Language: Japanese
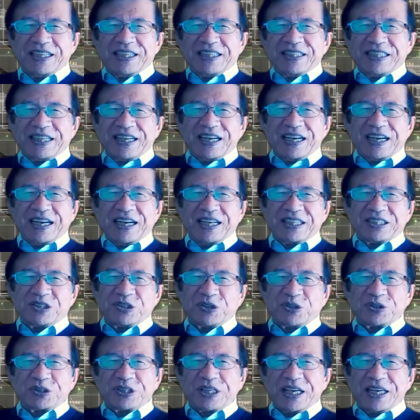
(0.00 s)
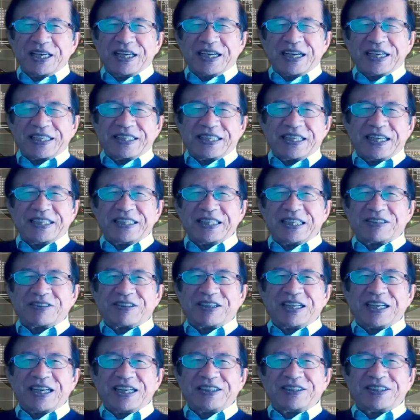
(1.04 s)
なんか亜硝酸塩が危険だとか
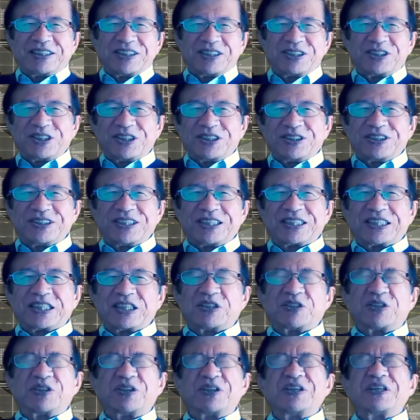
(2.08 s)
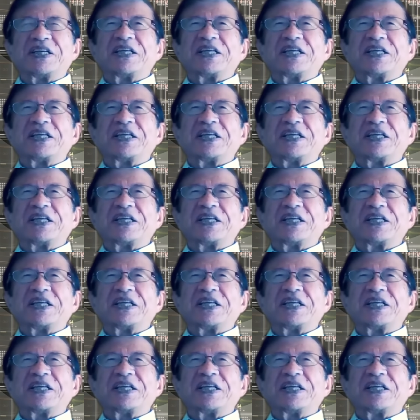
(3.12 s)
なんか言ってる人いるんですけど、